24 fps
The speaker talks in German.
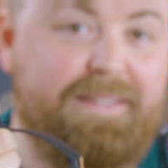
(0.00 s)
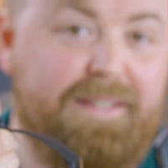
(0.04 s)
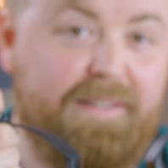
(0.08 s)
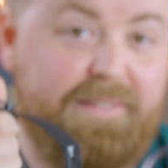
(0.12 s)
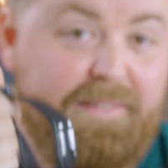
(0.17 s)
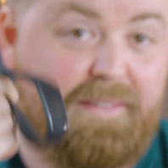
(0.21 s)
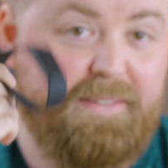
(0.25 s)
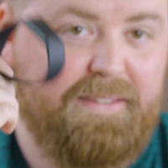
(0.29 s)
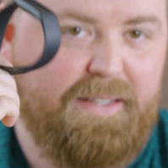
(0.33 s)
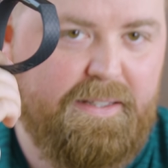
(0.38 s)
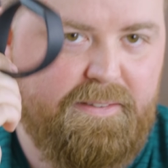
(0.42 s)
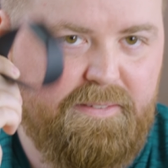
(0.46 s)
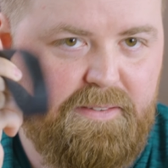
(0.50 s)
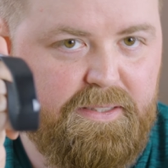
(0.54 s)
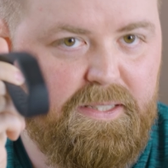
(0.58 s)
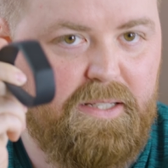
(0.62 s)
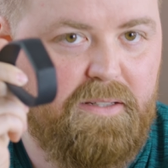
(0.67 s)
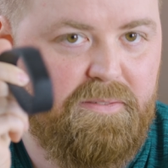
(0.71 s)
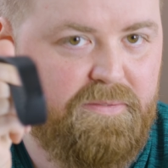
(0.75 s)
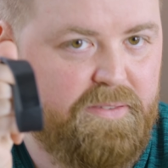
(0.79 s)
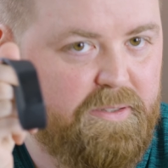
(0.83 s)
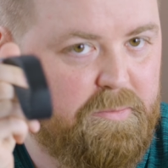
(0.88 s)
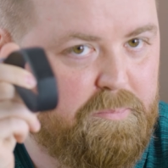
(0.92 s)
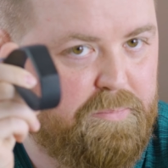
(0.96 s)
dass das hier
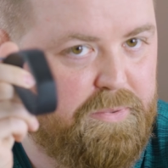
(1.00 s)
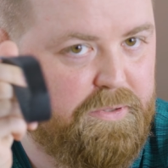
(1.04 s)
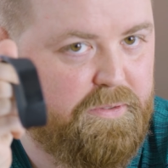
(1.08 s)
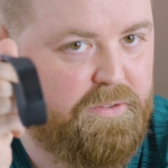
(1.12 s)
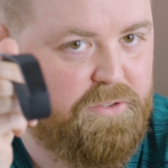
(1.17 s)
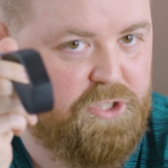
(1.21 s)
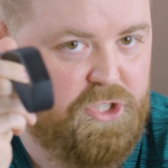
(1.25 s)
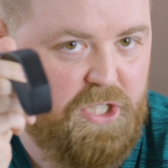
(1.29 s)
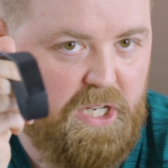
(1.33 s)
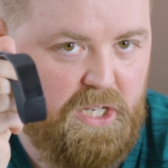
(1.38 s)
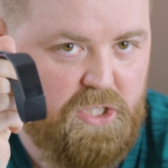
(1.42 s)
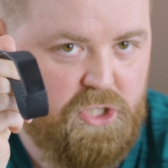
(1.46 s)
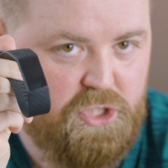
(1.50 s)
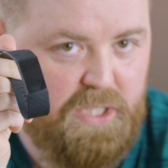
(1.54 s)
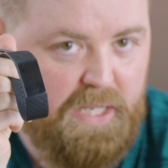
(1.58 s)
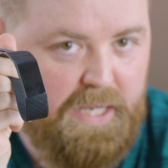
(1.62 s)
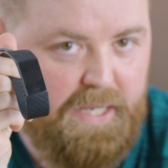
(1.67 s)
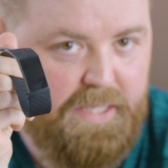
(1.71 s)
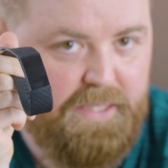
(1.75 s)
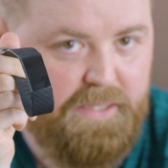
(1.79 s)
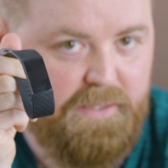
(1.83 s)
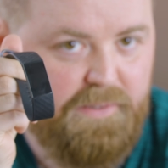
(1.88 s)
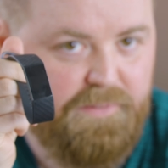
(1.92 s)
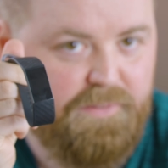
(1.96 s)
der Fitbit Charge
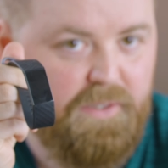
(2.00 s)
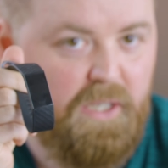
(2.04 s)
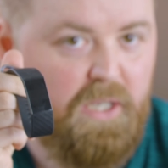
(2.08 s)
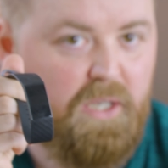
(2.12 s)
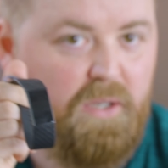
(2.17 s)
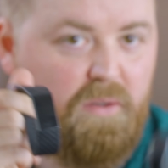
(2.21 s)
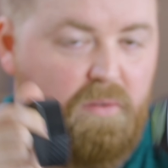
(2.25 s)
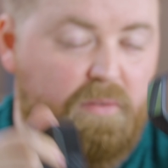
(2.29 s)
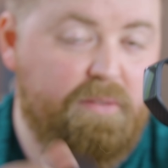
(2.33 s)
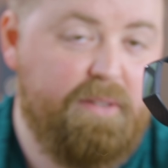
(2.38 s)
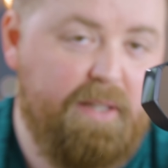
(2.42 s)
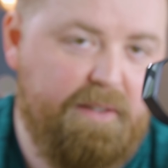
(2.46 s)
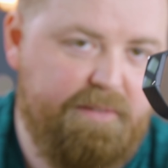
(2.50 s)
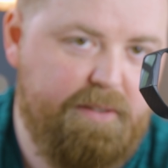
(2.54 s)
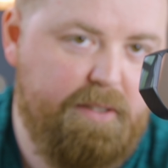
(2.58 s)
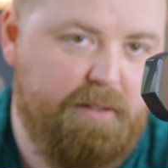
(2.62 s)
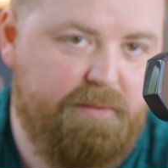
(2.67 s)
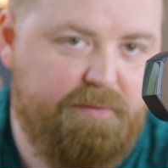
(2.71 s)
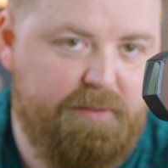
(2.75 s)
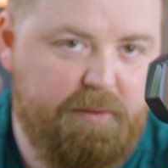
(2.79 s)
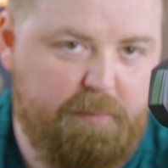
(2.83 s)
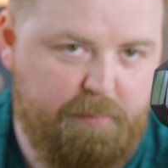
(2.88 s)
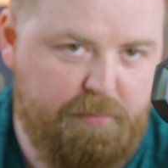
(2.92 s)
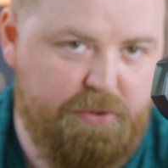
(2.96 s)
3 ist und das hier
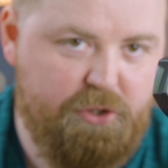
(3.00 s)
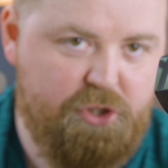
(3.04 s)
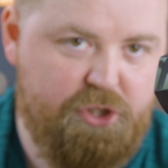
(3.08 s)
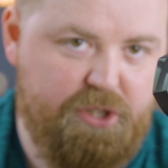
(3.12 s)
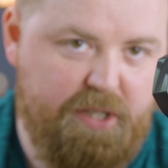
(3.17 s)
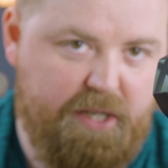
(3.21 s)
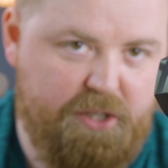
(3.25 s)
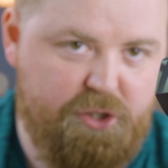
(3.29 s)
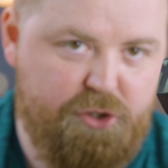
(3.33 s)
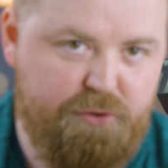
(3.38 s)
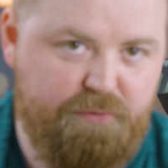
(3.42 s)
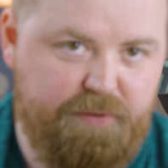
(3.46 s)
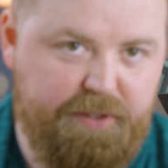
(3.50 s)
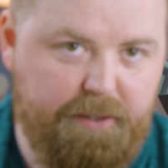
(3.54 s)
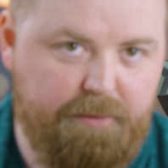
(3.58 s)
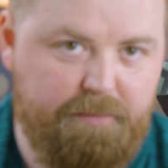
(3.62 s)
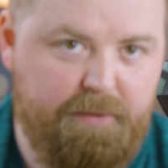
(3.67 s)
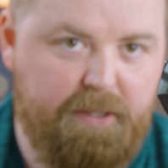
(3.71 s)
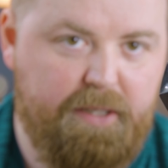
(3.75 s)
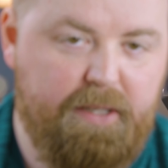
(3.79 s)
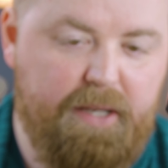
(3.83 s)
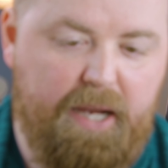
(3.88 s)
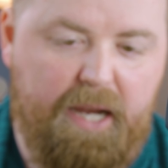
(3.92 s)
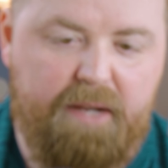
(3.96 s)
der Fitbit Charge 4.
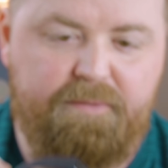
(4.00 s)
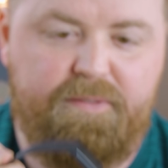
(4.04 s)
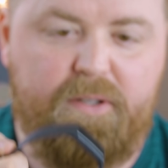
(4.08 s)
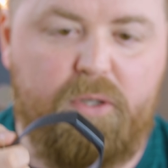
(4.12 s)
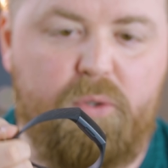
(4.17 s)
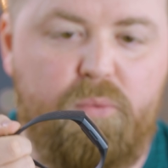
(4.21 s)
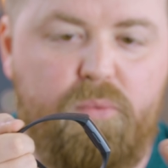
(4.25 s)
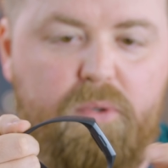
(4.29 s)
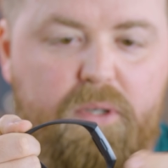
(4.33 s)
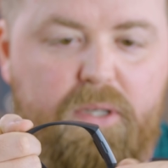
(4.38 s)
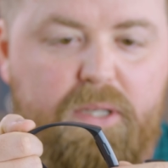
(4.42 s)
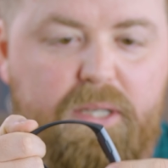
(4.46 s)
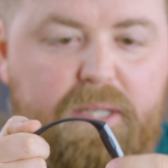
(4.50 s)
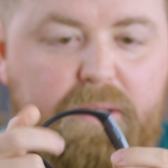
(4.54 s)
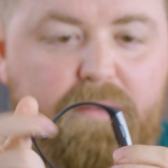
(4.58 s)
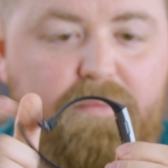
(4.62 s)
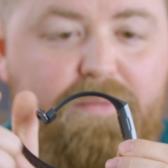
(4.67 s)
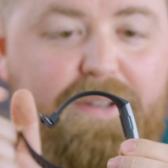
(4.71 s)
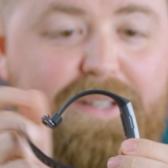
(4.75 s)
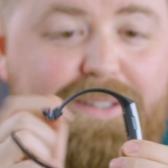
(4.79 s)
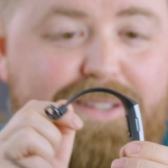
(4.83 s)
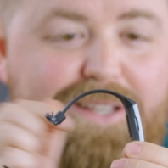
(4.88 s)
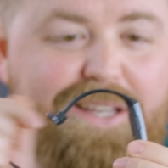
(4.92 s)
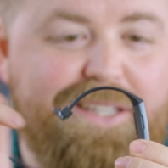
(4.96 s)
Einfach nur,
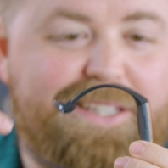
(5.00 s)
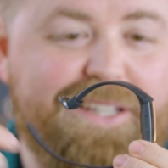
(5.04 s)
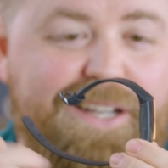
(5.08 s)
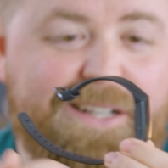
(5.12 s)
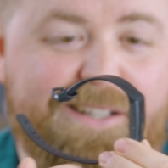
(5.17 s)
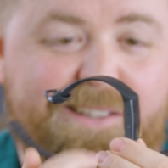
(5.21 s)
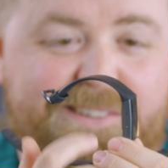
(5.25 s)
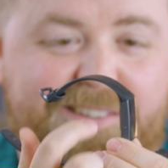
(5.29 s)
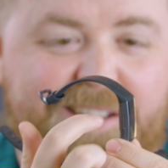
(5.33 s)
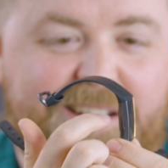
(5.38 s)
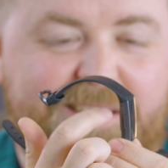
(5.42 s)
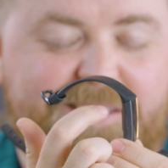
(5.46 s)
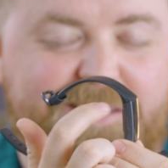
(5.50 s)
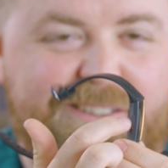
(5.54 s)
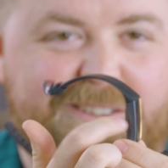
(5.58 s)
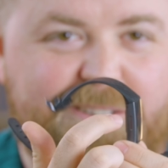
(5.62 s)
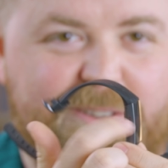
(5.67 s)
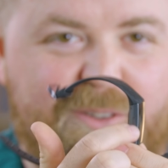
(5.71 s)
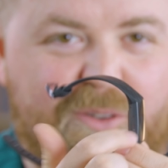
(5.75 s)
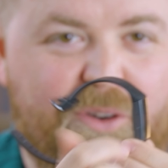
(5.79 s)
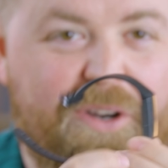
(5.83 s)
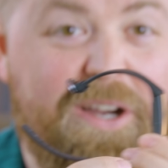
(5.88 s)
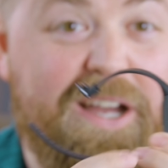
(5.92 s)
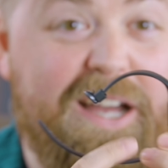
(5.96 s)
weil der hier an der Seite
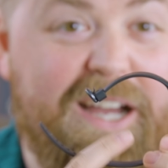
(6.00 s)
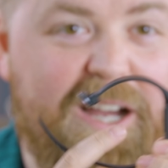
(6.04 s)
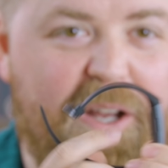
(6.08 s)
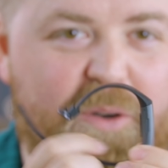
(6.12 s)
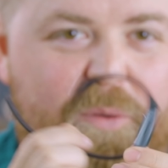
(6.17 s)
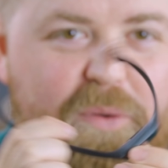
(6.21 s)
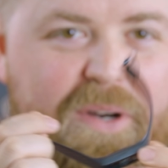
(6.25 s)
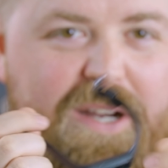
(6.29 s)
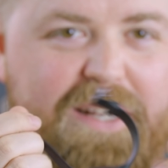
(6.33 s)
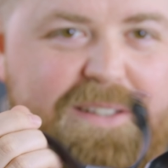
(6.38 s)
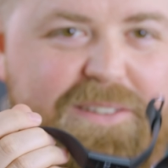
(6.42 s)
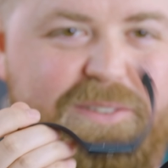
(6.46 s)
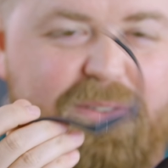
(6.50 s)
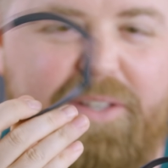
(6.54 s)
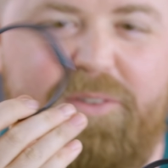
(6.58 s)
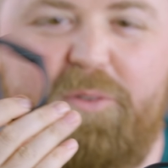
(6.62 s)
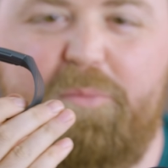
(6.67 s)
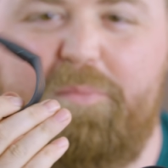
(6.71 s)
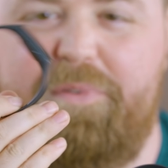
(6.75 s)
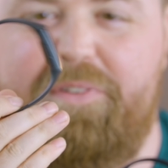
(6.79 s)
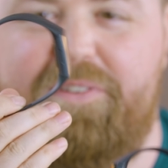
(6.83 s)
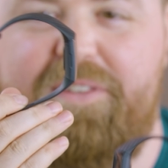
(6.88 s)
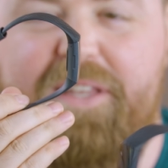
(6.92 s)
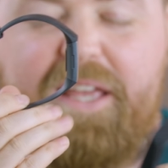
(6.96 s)
noch Alu hat,
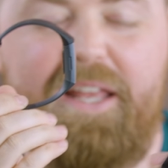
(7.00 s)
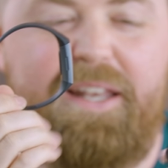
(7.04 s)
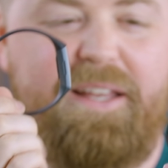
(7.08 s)
also ein bisschen